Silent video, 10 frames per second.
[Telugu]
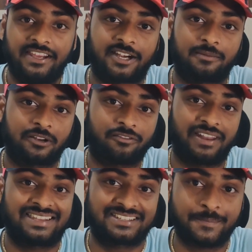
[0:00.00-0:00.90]
ఇక్కడ మనం
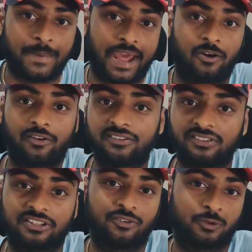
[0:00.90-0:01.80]
ఫ్లాష్ టైం
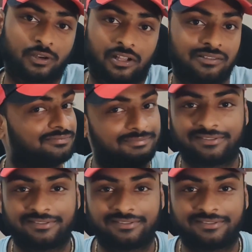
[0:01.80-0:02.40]
పారాడాక్స్ని తీసుకున్నారు